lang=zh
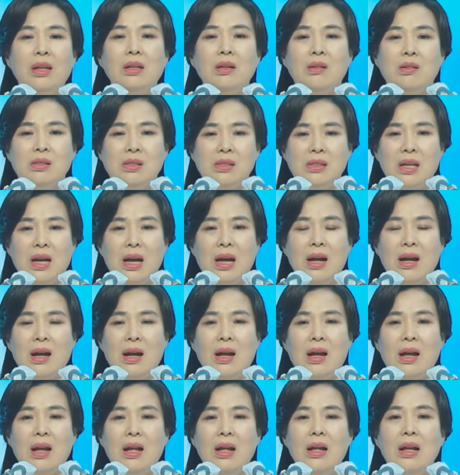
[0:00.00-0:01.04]
在成
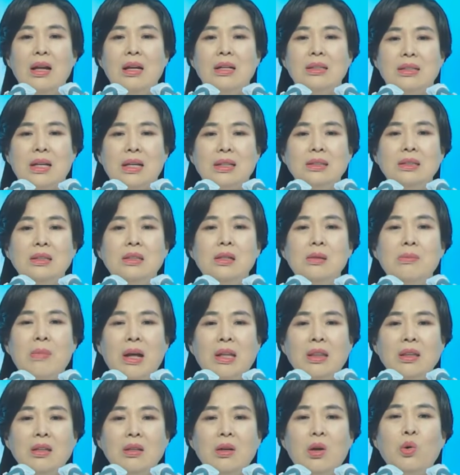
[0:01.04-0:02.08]
长过程中灌
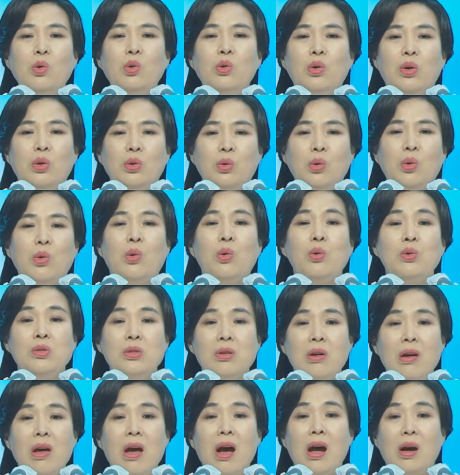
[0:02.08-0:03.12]
输的错误的思
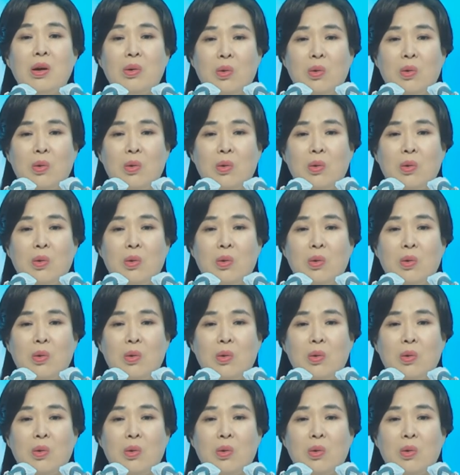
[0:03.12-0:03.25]
想，